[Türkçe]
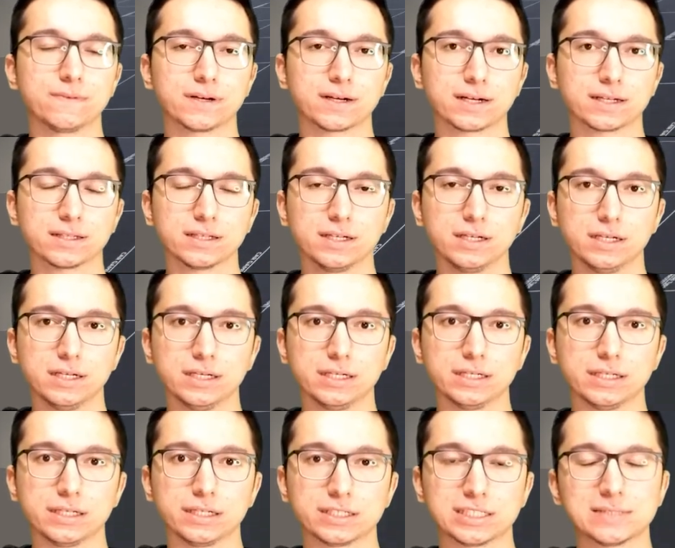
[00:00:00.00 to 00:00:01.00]
Fakat
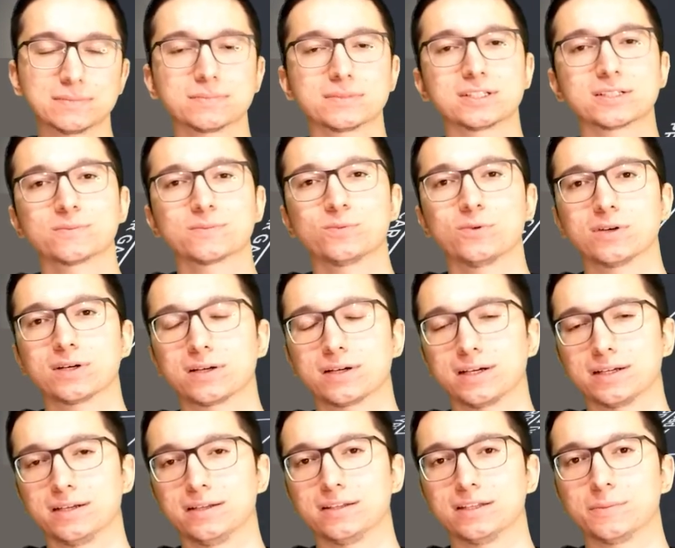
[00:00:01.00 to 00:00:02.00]
e, şimdilik bu
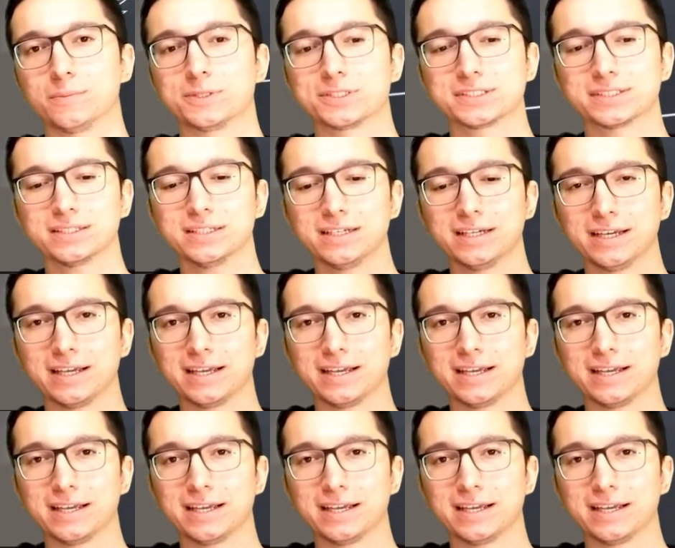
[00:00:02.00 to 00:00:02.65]
kanalın amacı